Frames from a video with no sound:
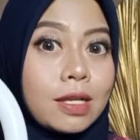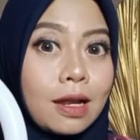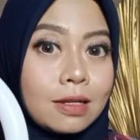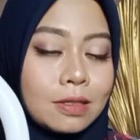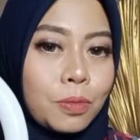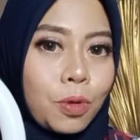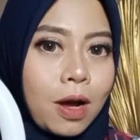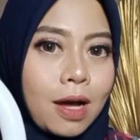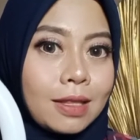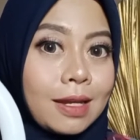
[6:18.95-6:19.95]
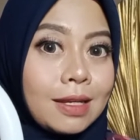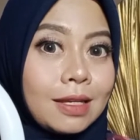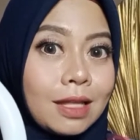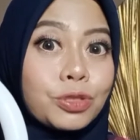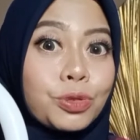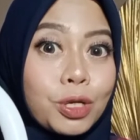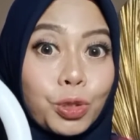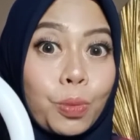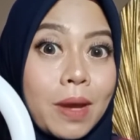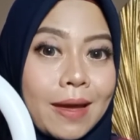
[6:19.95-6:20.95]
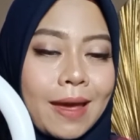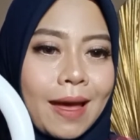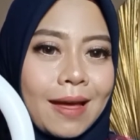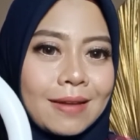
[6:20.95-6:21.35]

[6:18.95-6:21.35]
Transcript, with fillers: nyala semua tadi kita sudah coba ya